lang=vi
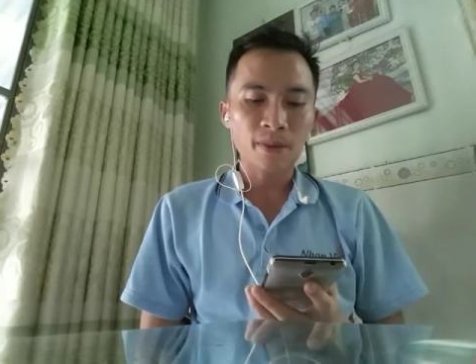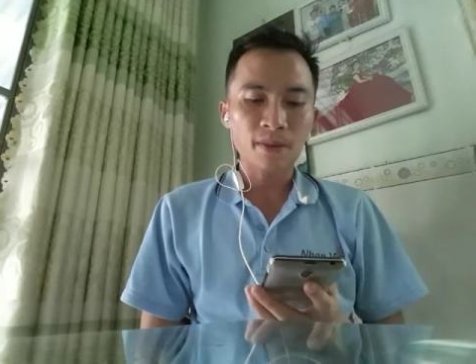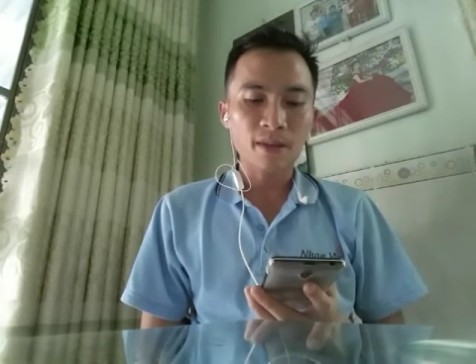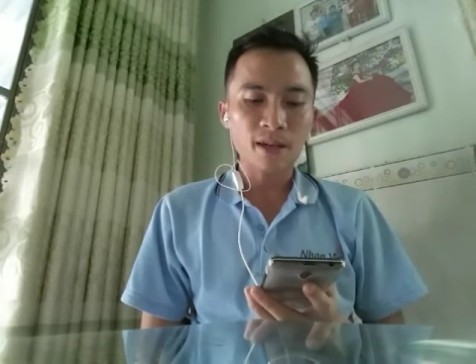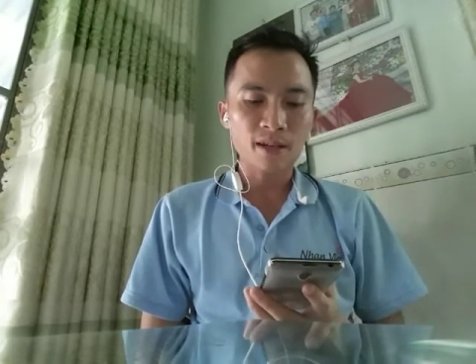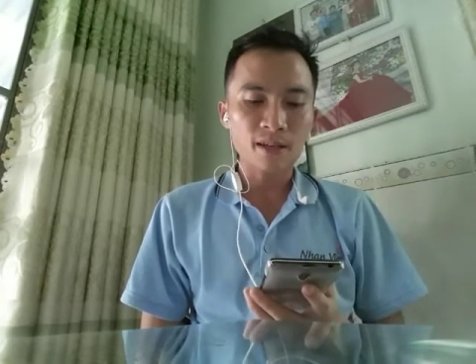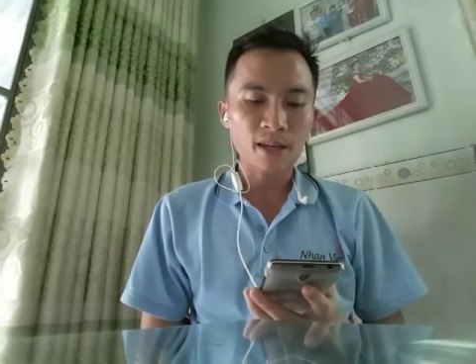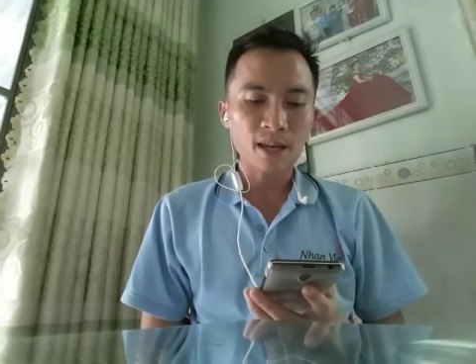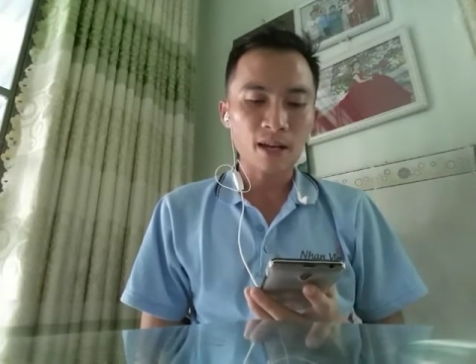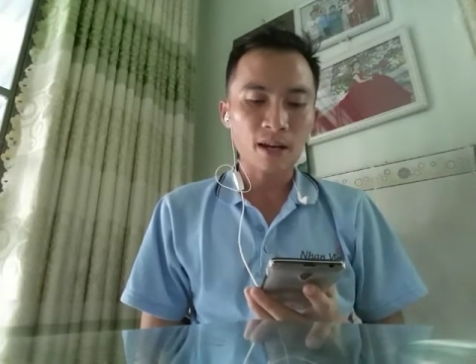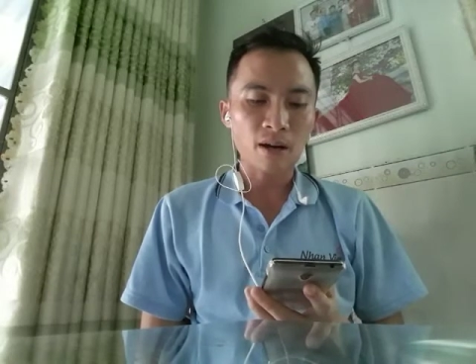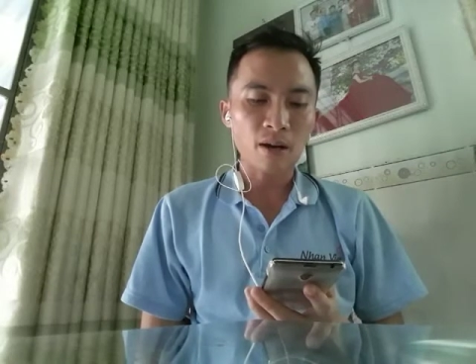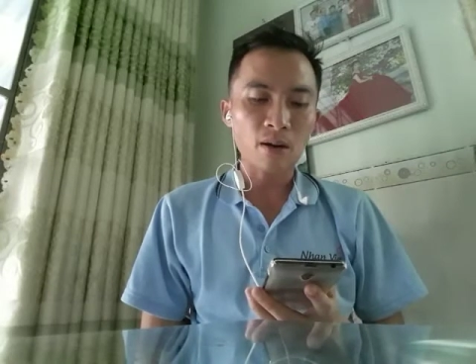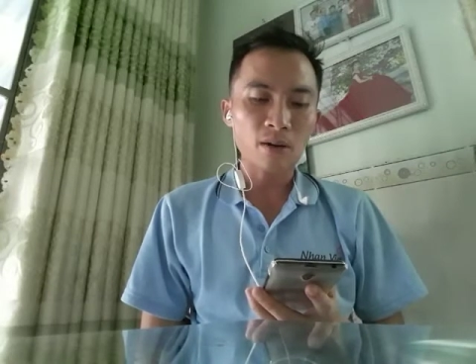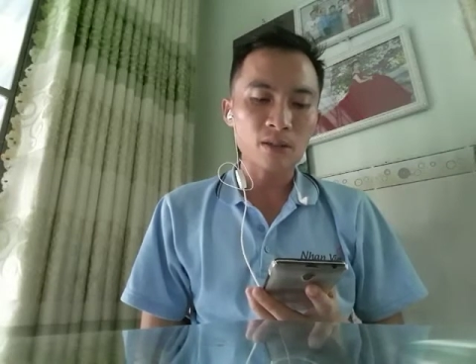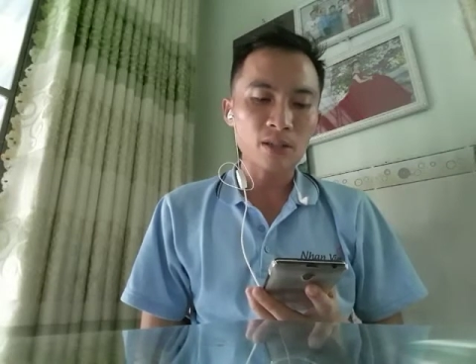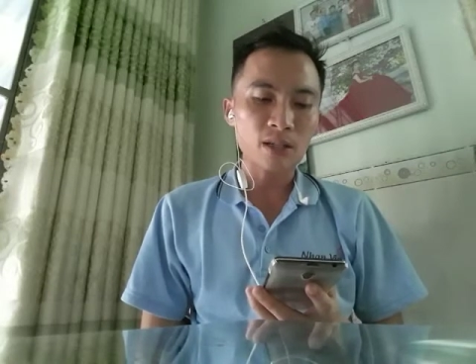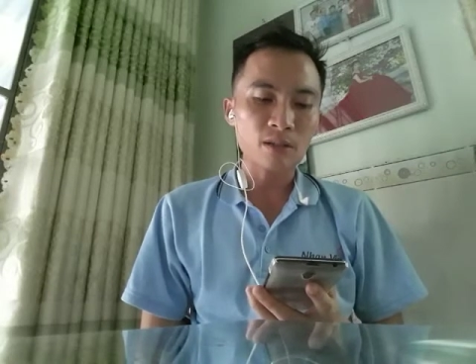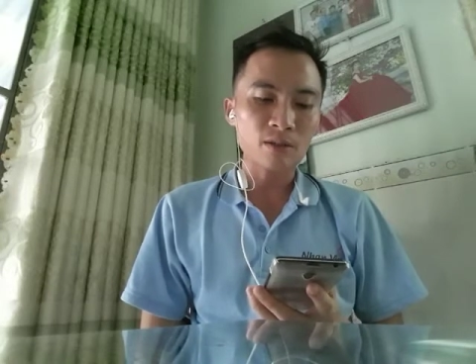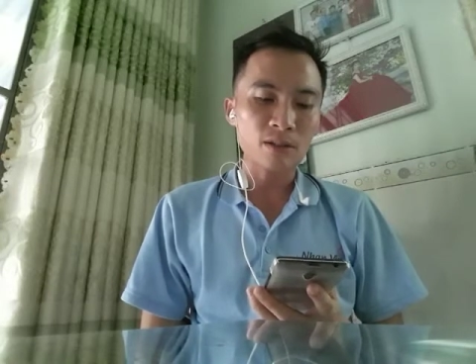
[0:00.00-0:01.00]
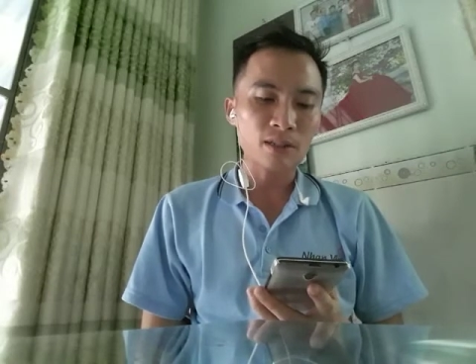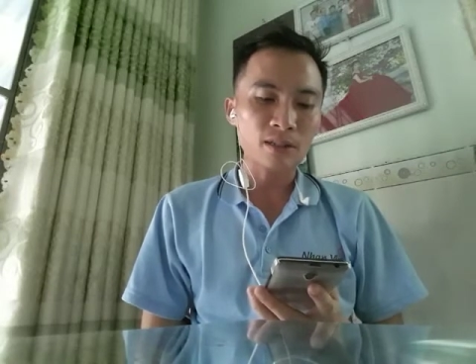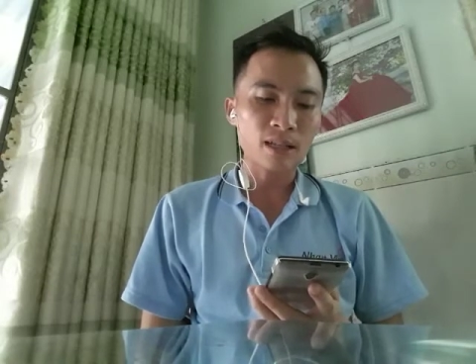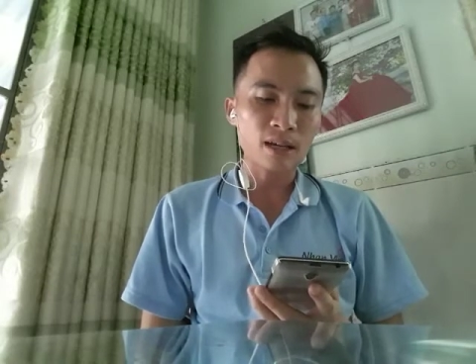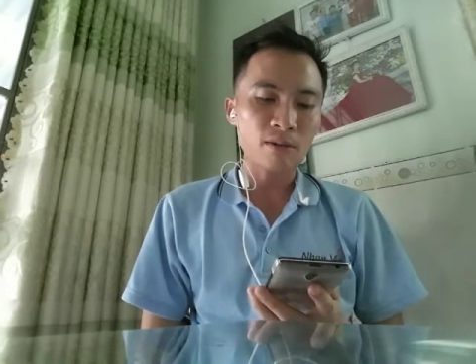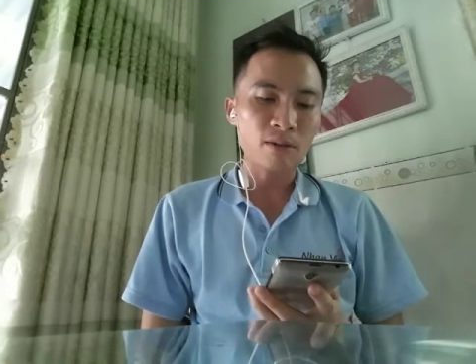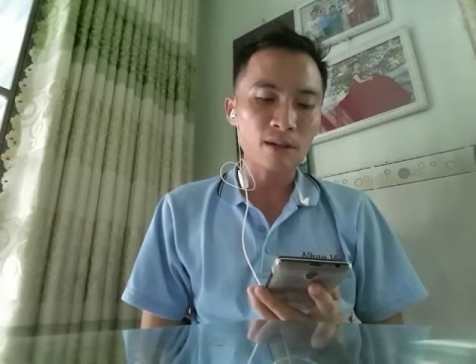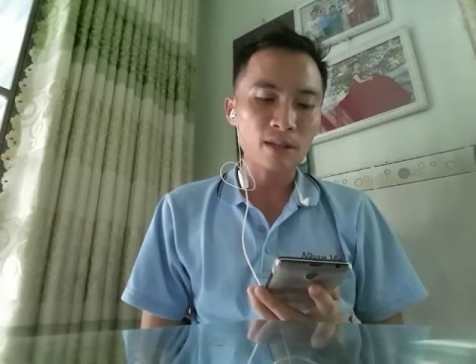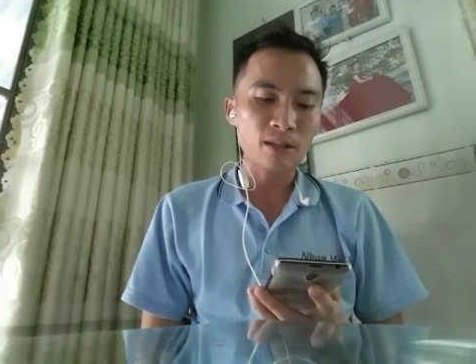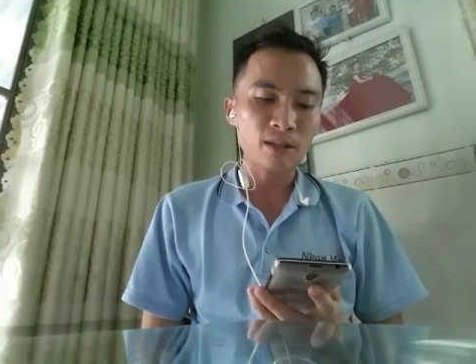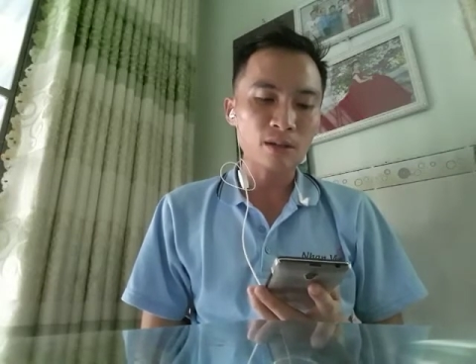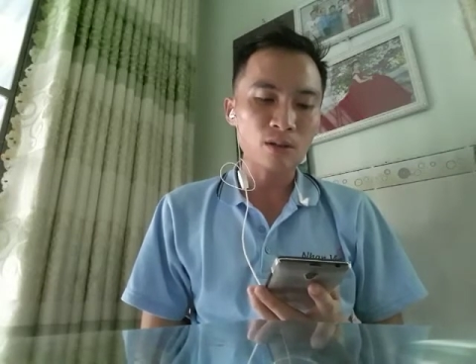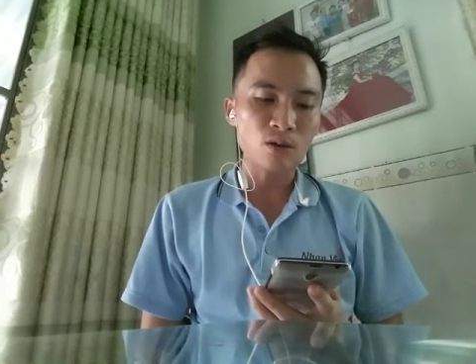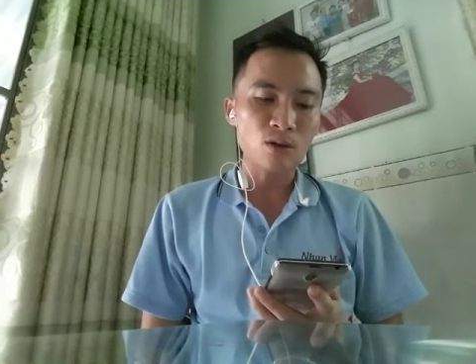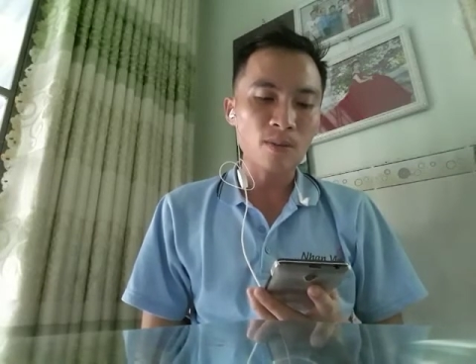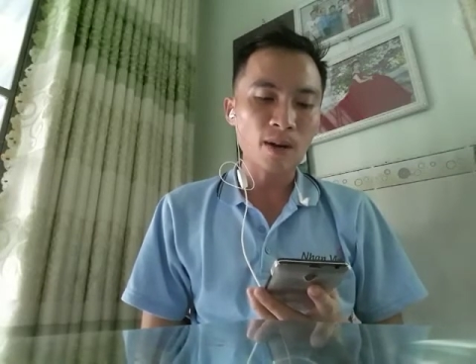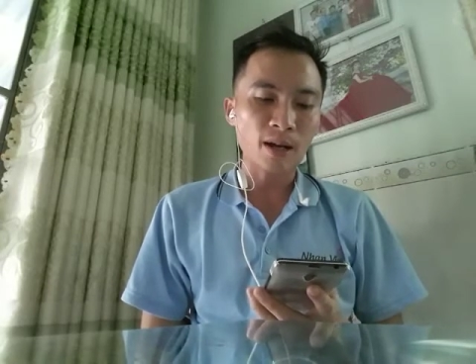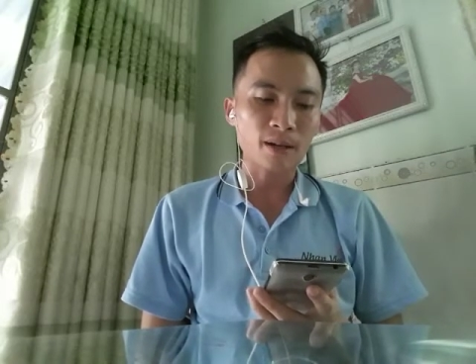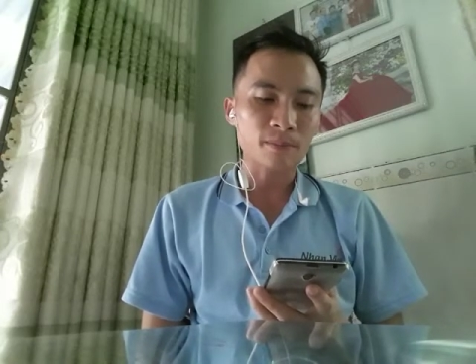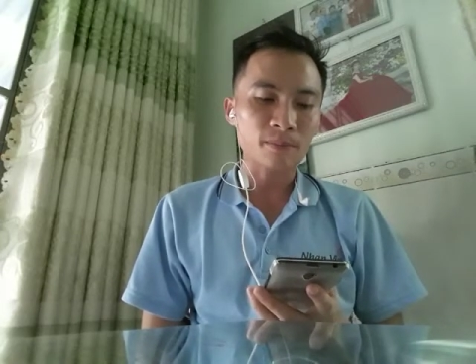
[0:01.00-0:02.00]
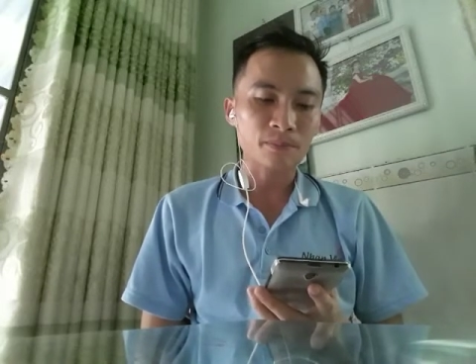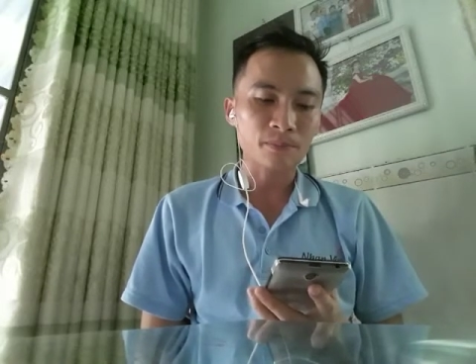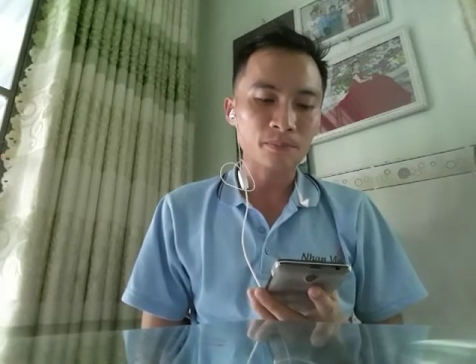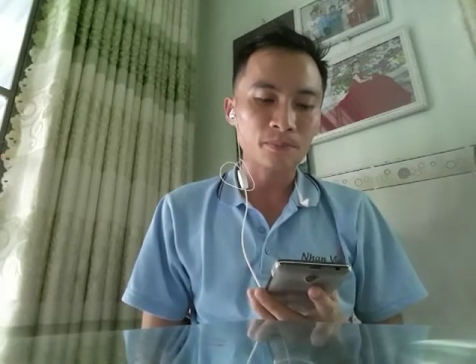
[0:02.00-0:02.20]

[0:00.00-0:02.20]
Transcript: Dần dần họ sẽ tuân theo lý tưởng của bạn.